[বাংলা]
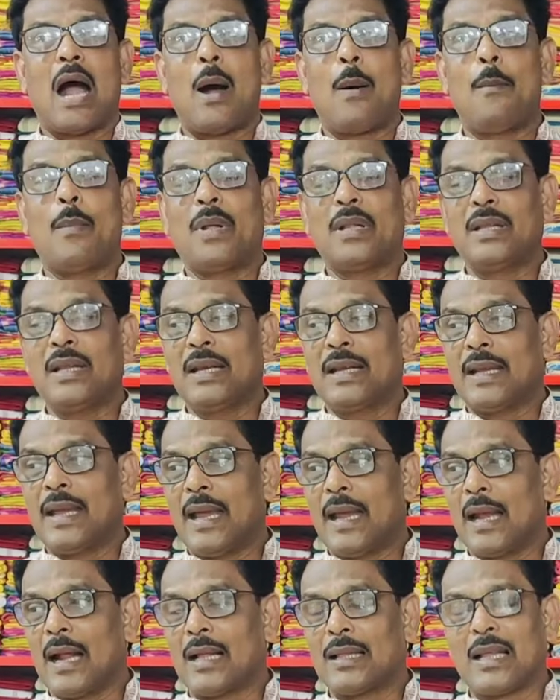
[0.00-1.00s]
আমাদের
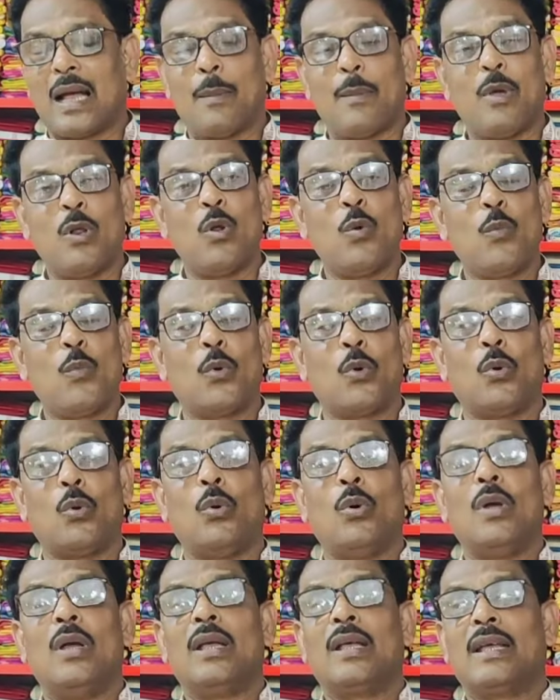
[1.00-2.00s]
কেনা দামের উপরও
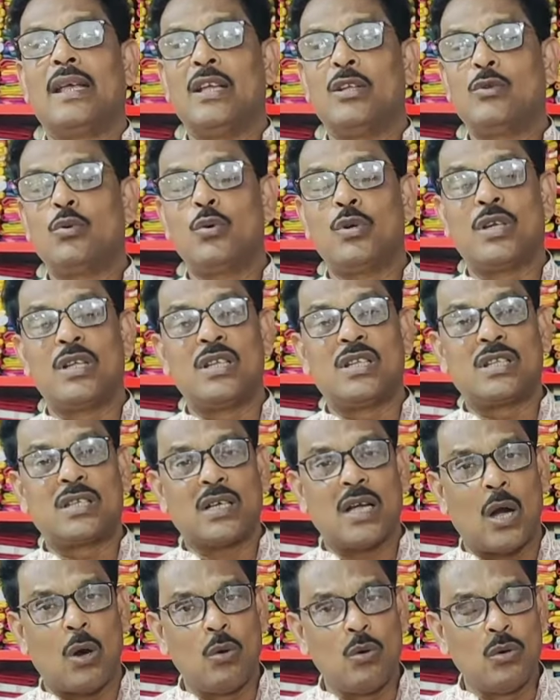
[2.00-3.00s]
কিছু
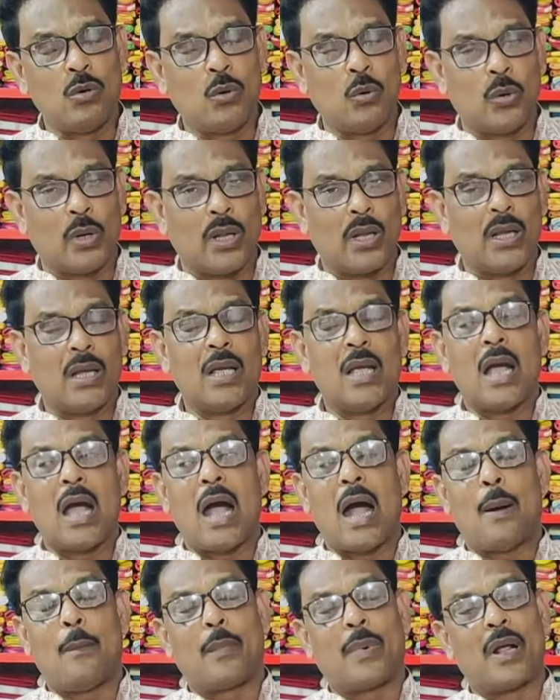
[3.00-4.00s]
ডিসকাউন্ট করে
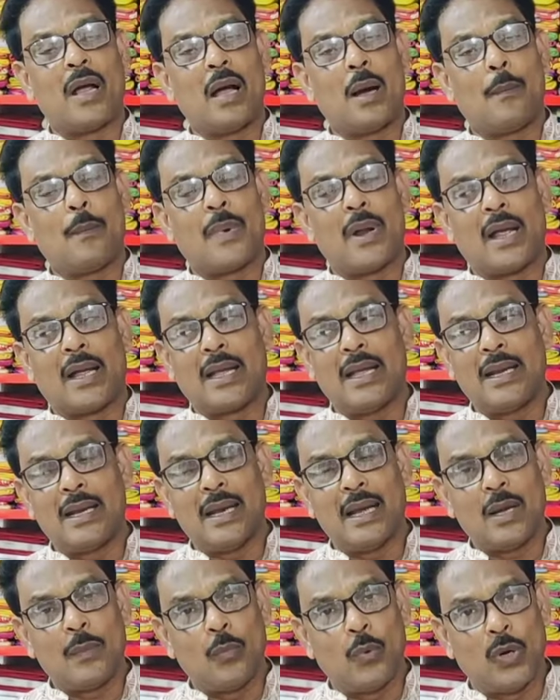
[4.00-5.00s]
আমরা আপনাকে
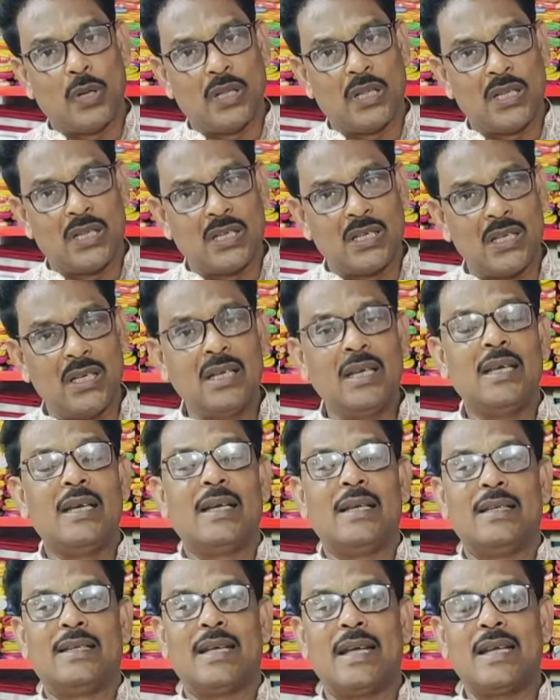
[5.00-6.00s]
রেট বলে দিচ্ছি
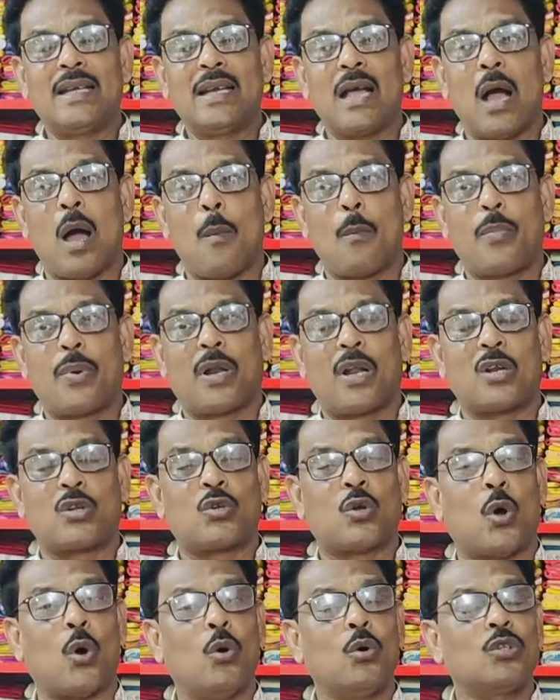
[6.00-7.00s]
যেটা আপনারা
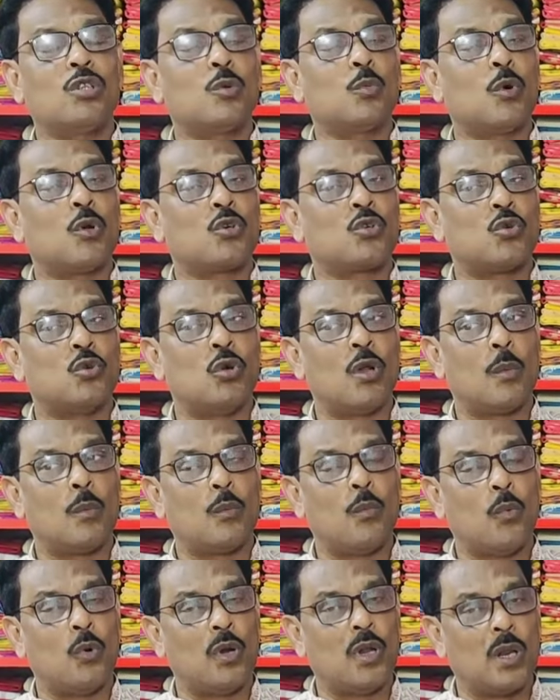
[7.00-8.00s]
সহজ এবং সুলভ
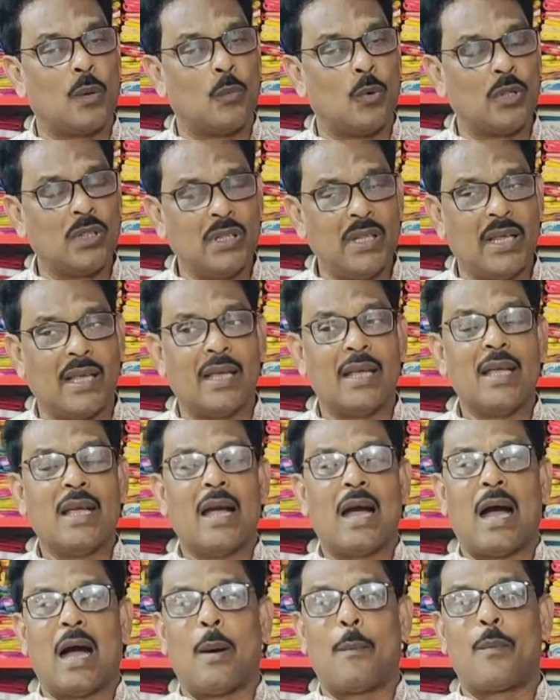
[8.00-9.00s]
মূল্যের মধ্যে
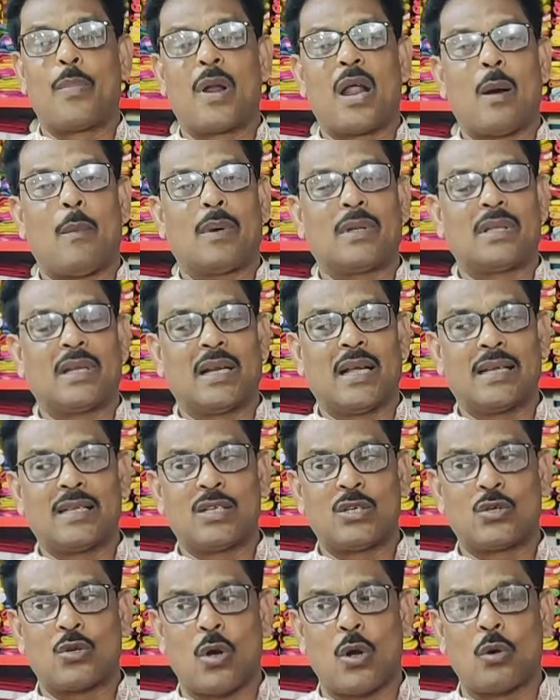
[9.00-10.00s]
আপনারা আমাদের
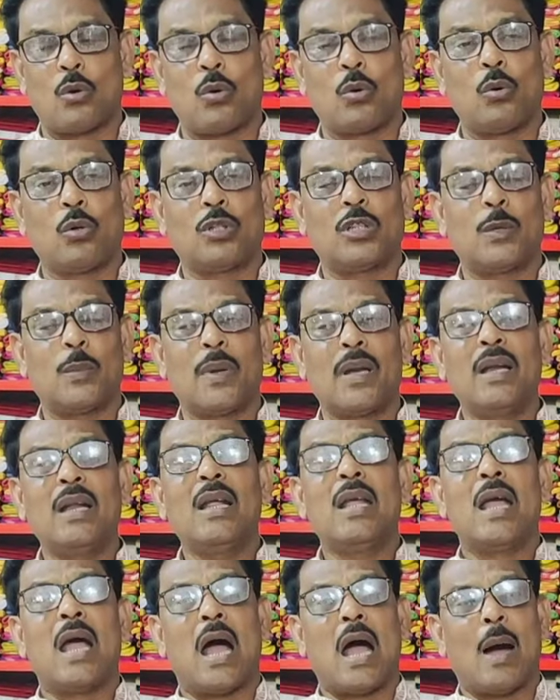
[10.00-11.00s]
কাছে সংগ্রহ করতে পারেন
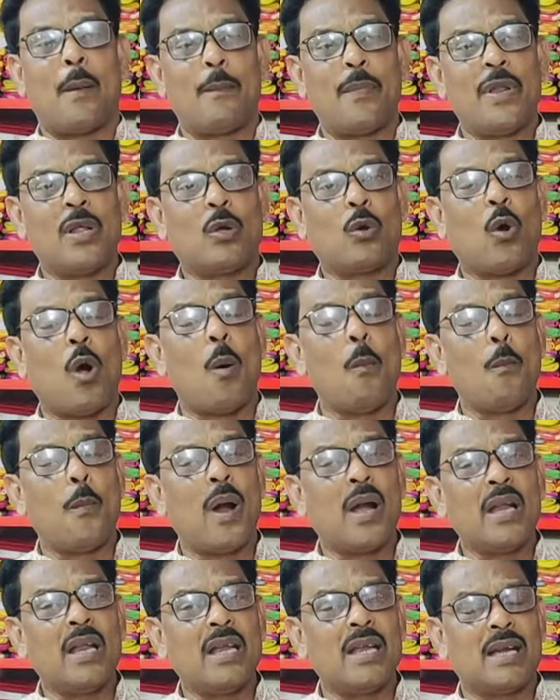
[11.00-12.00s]
আপনি
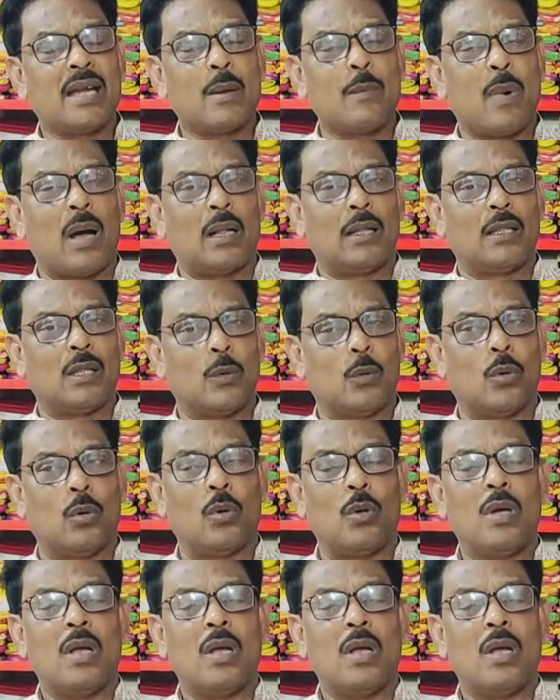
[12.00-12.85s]
কোম্পানি রেটে মাল দেব